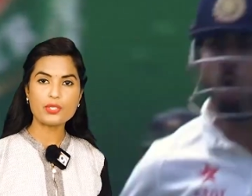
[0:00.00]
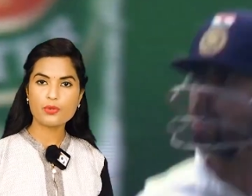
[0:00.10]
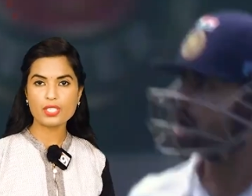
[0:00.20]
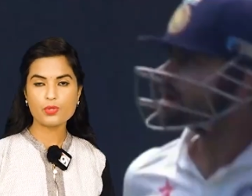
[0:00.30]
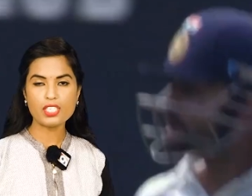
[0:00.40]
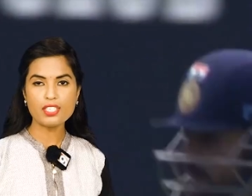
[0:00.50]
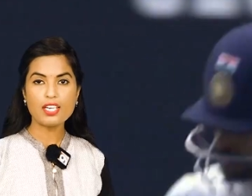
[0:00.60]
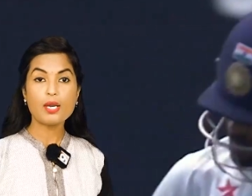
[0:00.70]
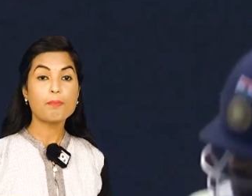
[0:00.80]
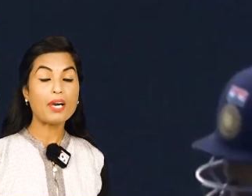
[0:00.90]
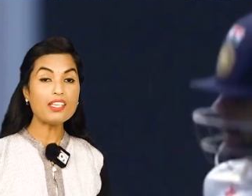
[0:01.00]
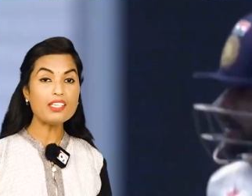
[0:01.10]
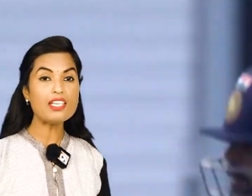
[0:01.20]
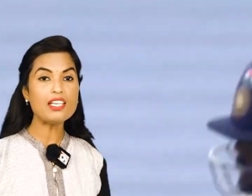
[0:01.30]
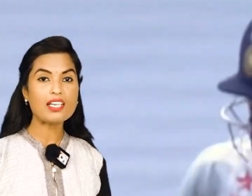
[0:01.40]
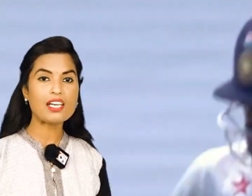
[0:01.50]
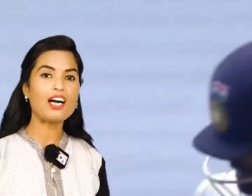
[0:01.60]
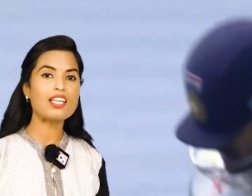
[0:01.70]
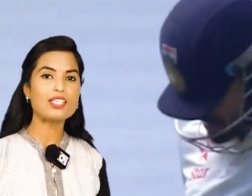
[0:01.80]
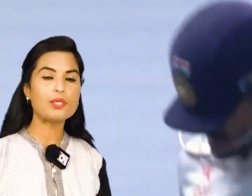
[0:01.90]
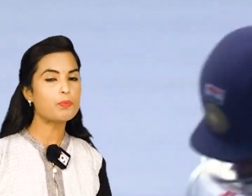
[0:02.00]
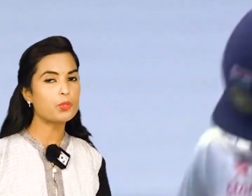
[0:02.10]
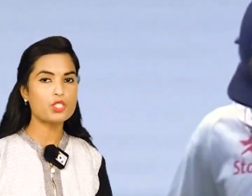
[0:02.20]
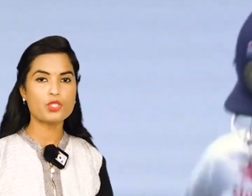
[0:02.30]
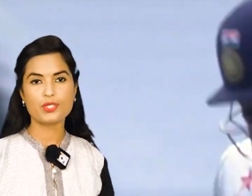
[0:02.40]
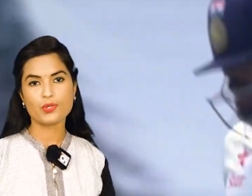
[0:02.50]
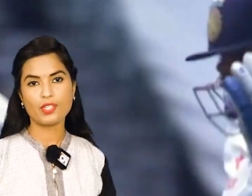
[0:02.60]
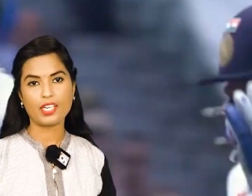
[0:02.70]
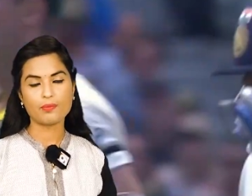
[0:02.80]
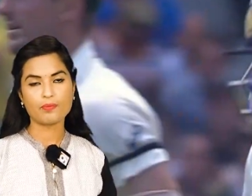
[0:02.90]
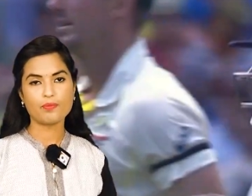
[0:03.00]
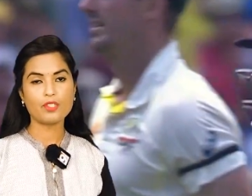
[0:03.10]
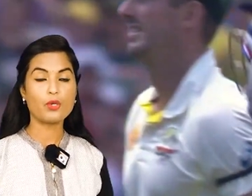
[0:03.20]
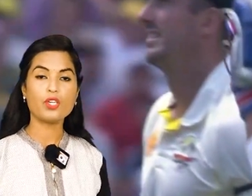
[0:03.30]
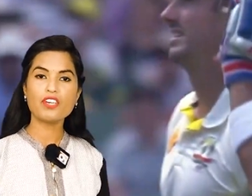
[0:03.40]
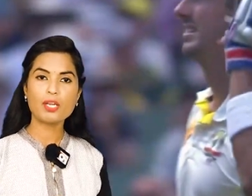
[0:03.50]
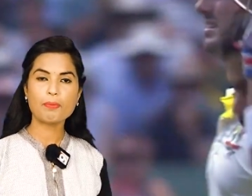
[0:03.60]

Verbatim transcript: ఎంట్రీ ఇచ్చి పన్నెండేళ్ల కాలాన్ని పూర్తి చేసుకున్నాడు రెండు వేల